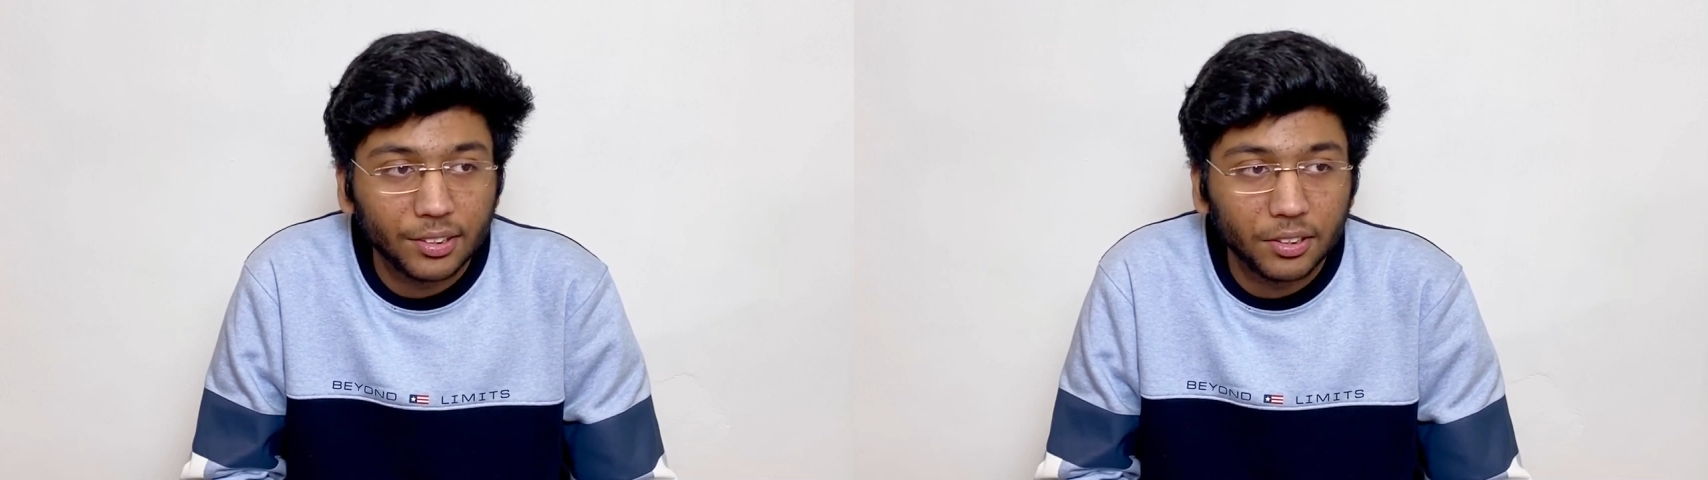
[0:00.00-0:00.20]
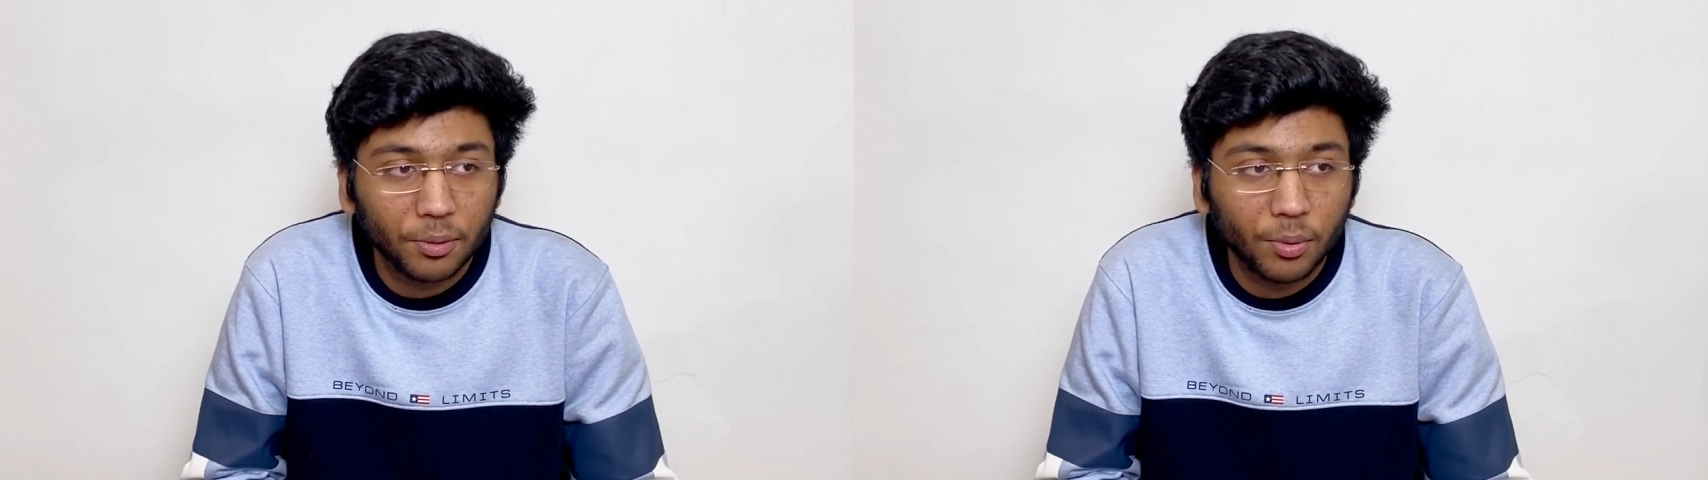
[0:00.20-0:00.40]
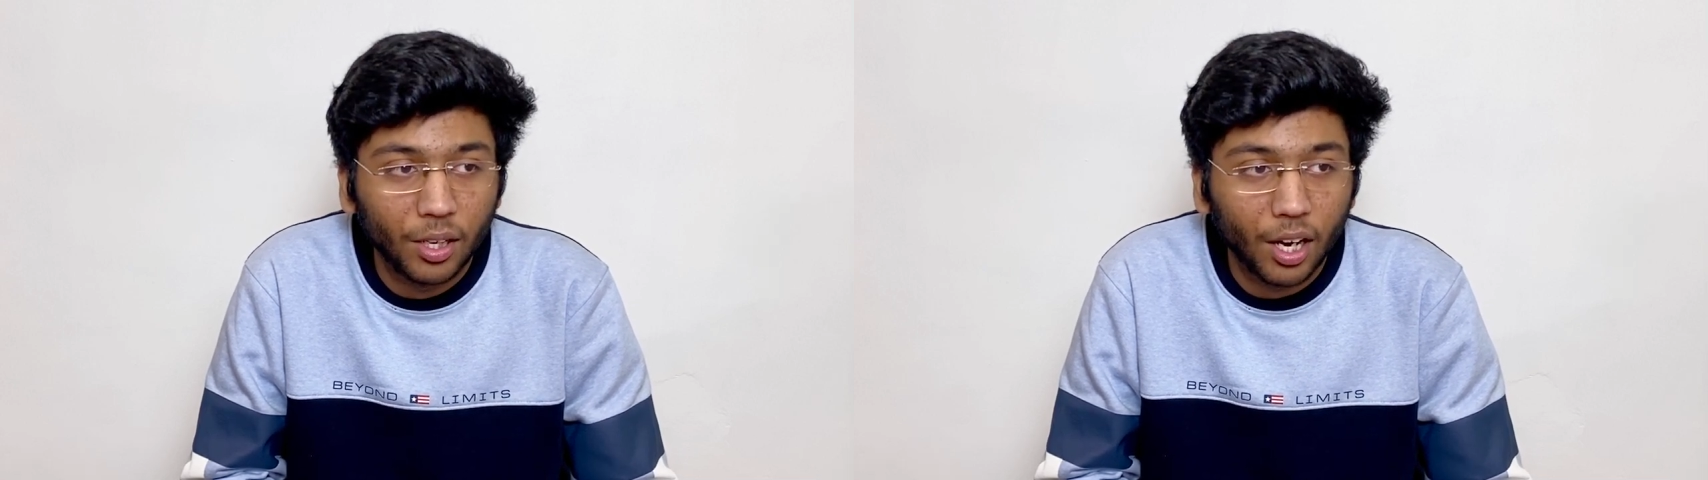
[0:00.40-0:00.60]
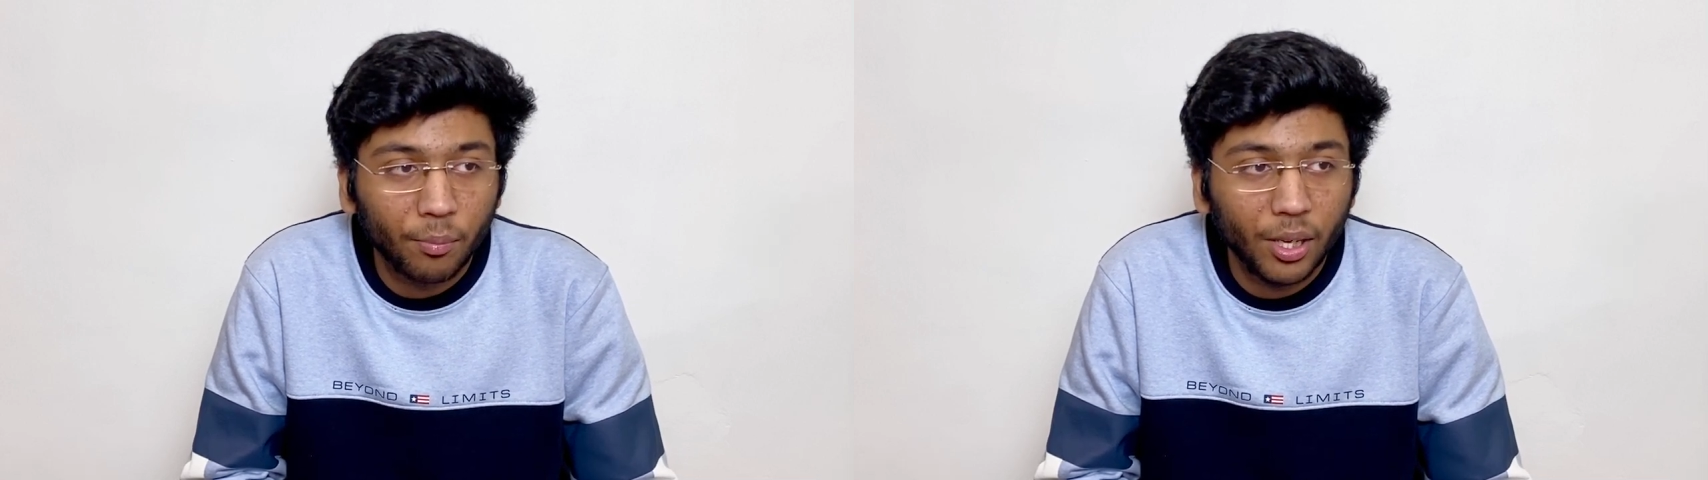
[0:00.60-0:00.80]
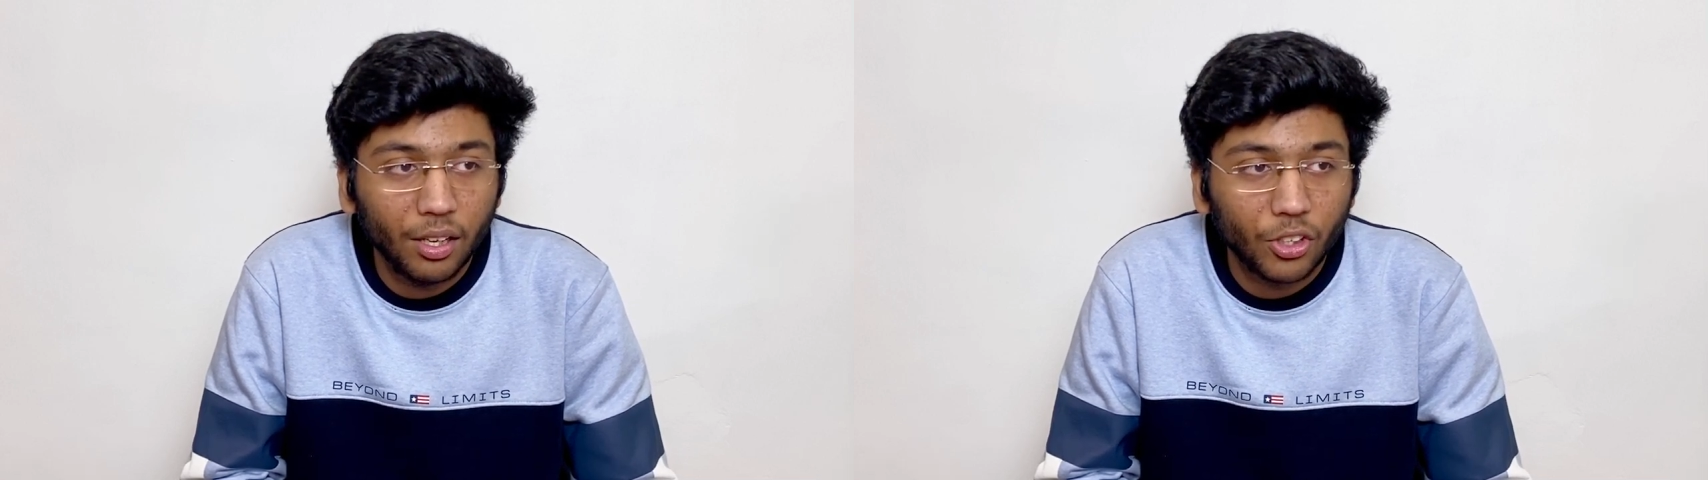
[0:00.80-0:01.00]
जब
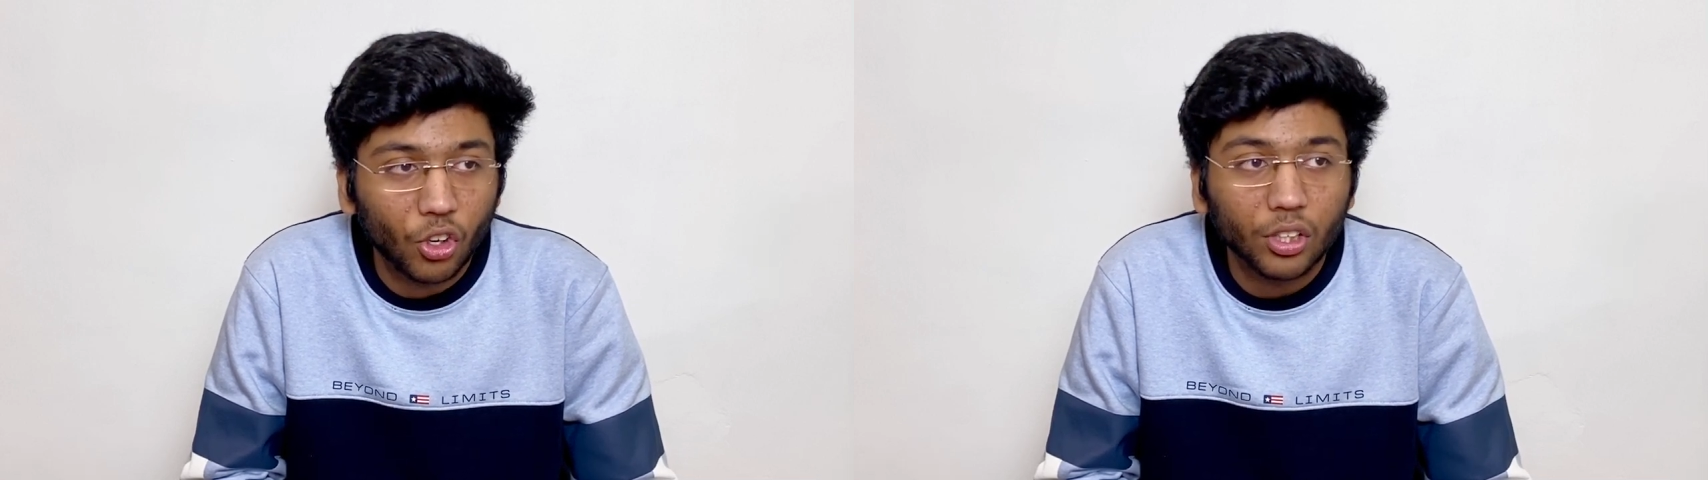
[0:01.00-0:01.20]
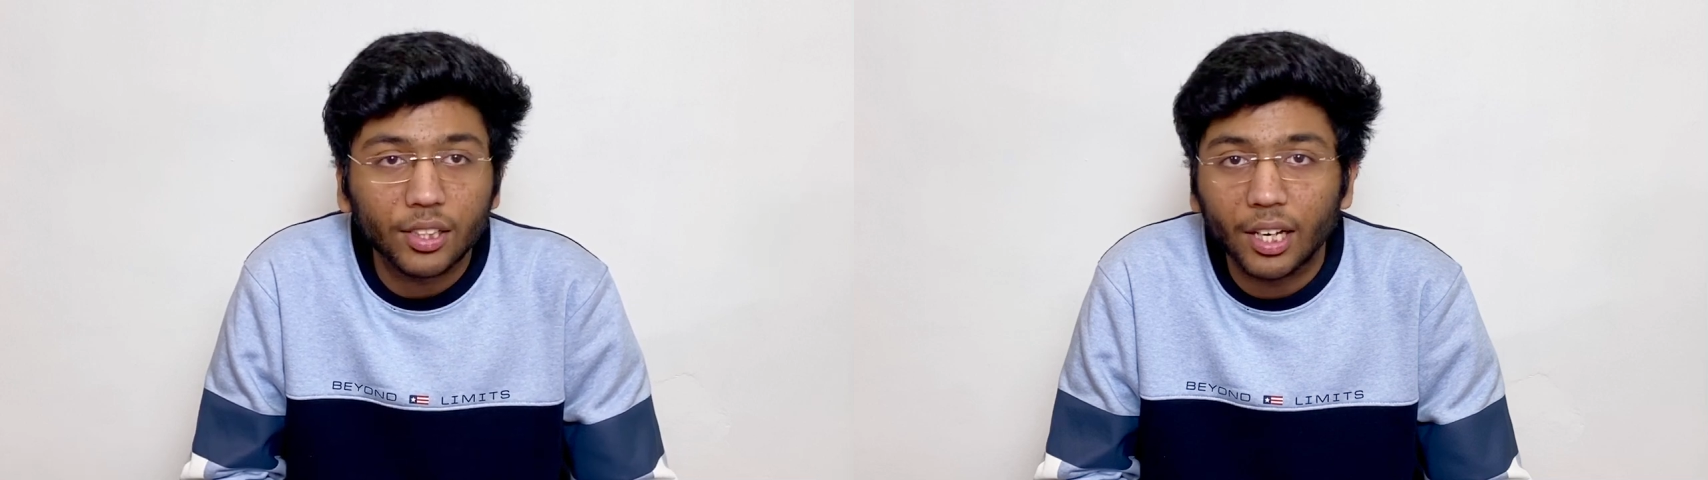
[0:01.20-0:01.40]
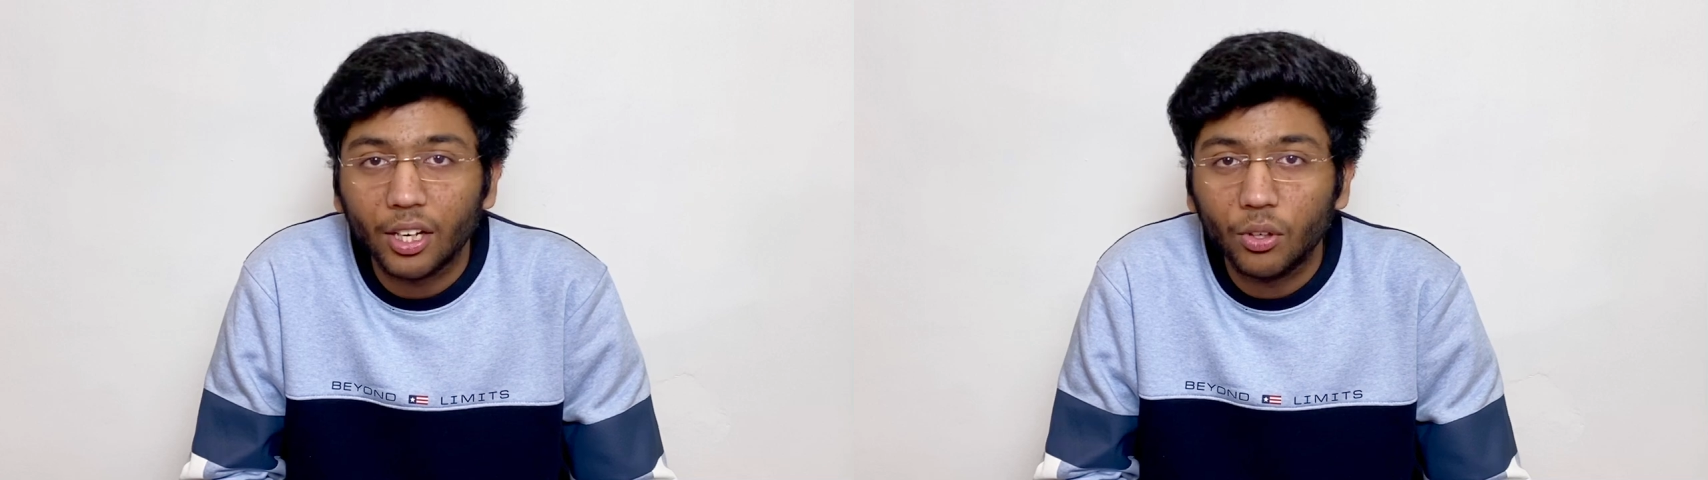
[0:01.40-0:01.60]
अभी चौदह तारीख